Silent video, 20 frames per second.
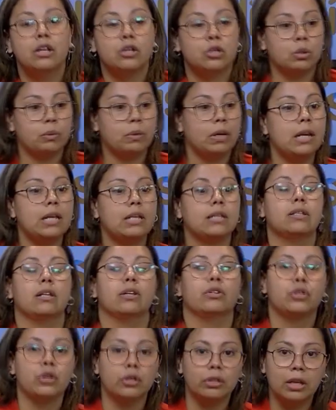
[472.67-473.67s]
sobre la
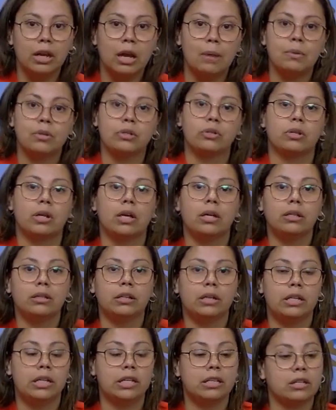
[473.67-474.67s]
inserción de las personas
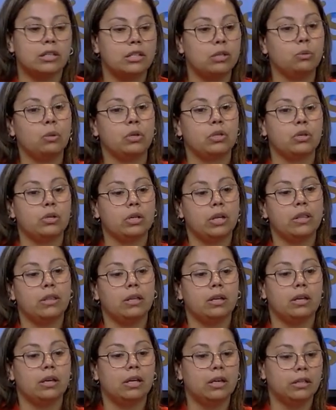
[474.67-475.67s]
en, estas situaciones
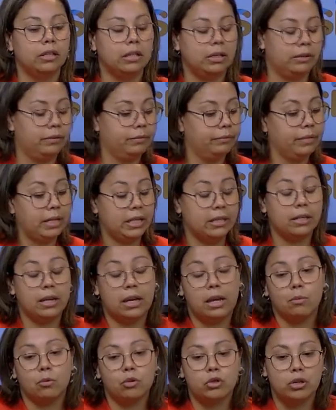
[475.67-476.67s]
de,
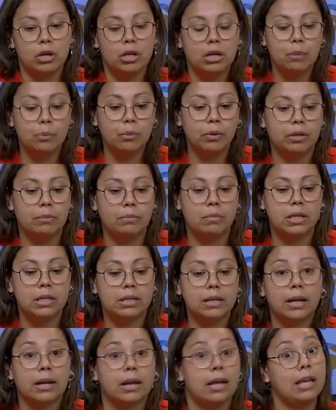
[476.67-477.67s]
estrés emocional que pueden
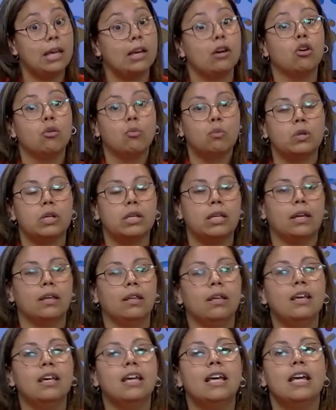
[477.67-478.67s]
brindar en
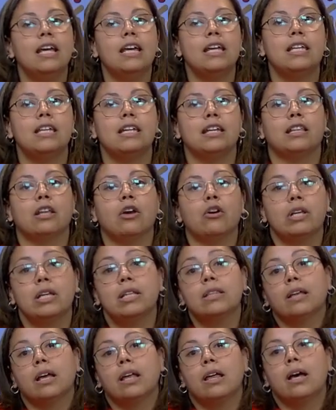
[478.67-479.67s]
comunidad y está
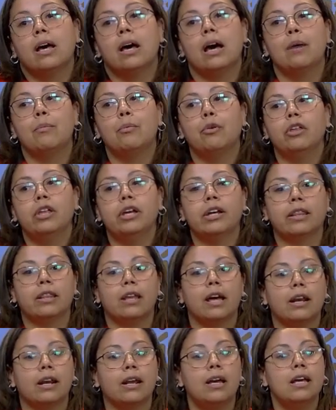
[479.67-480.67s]
orientada a poder
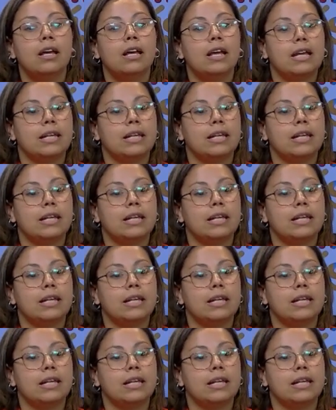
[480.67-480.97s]
dar